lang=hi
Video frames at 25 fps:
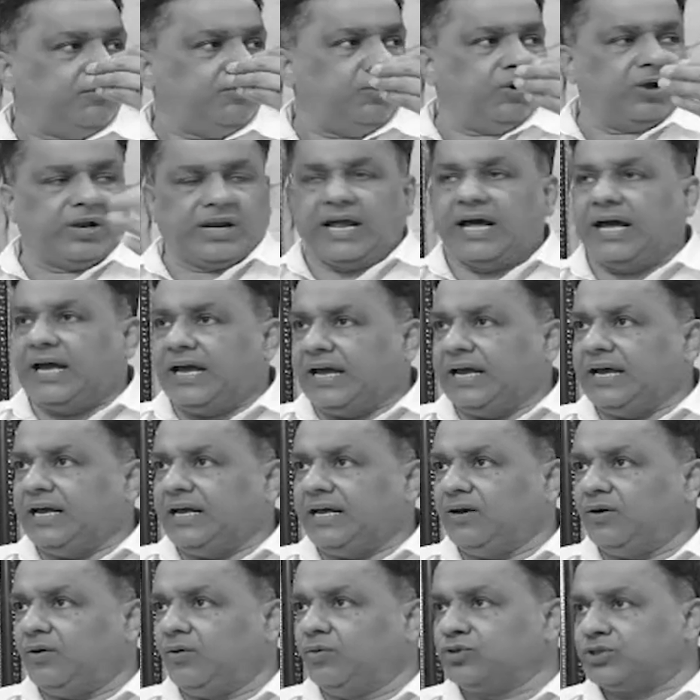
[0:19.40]
बोलना है
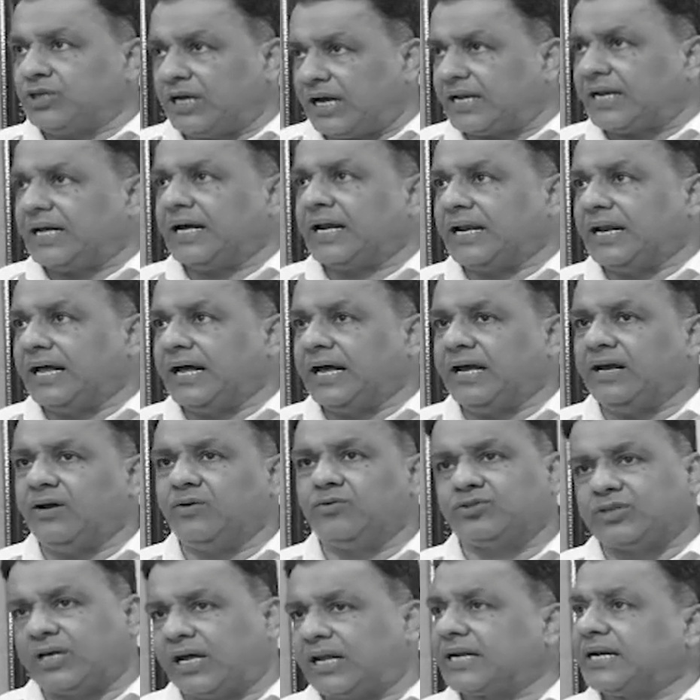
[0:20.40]
होशार करना है
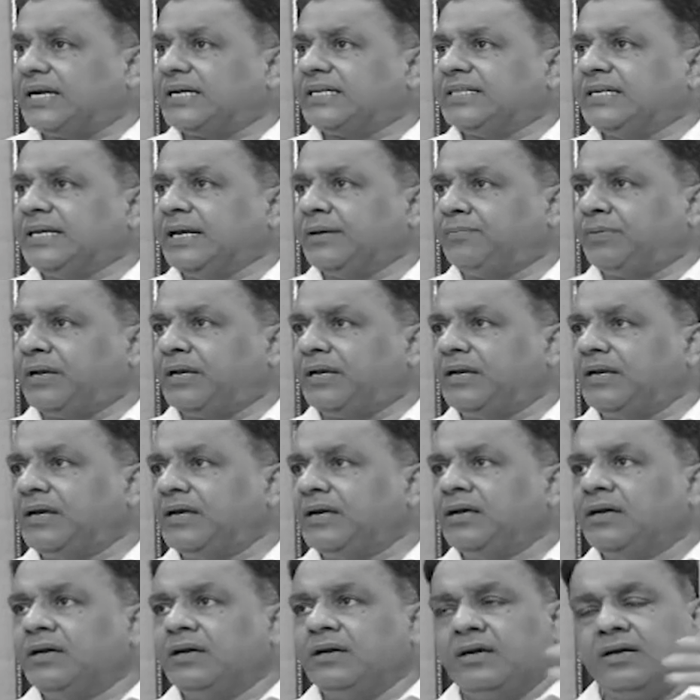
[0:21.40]
होशार कर दिए अपन
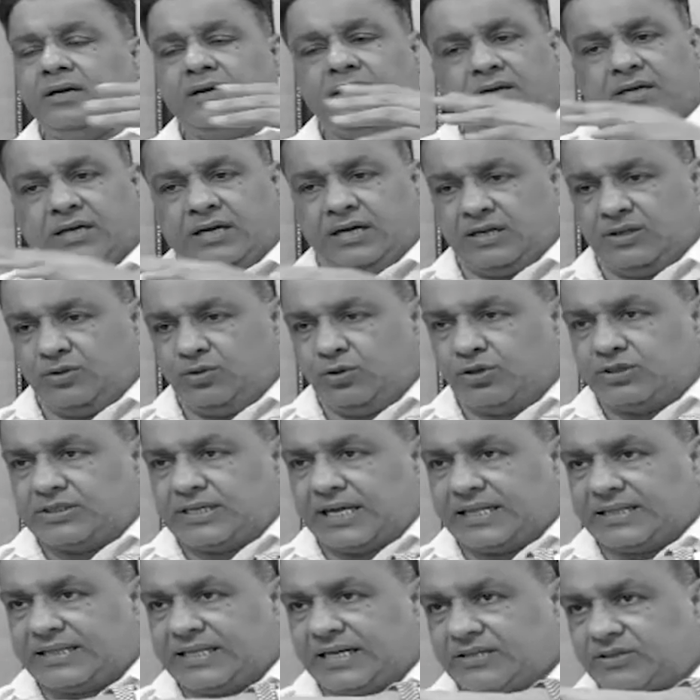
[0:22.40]
दो
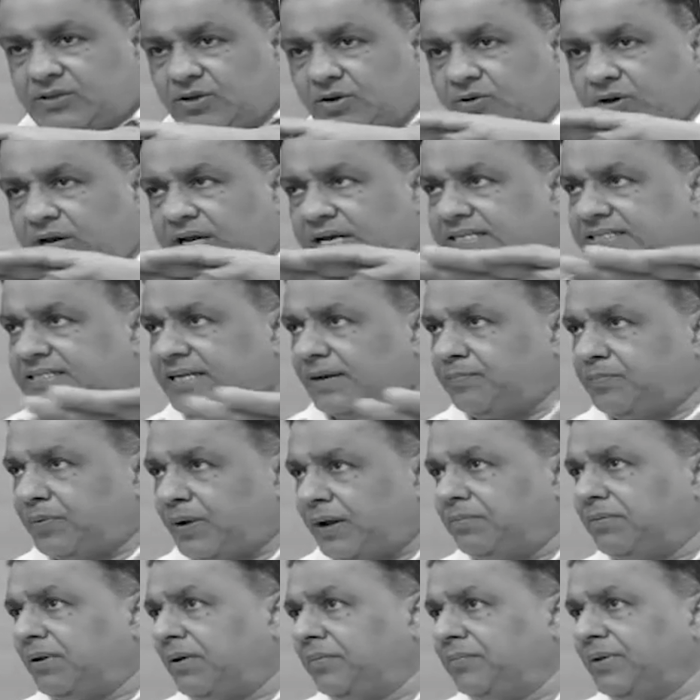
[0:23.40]
साल तक तो कोई ऐसा
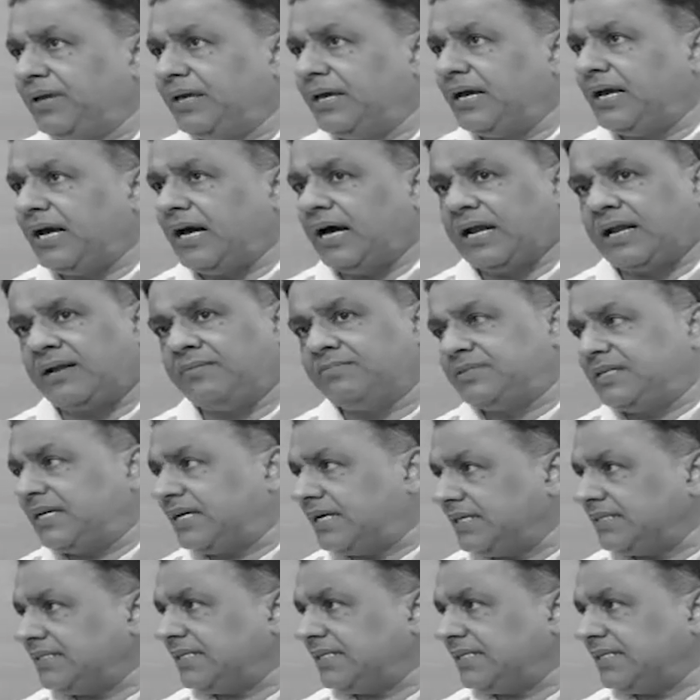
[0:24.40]
प्रॉब्लम नहीं है आराम से कर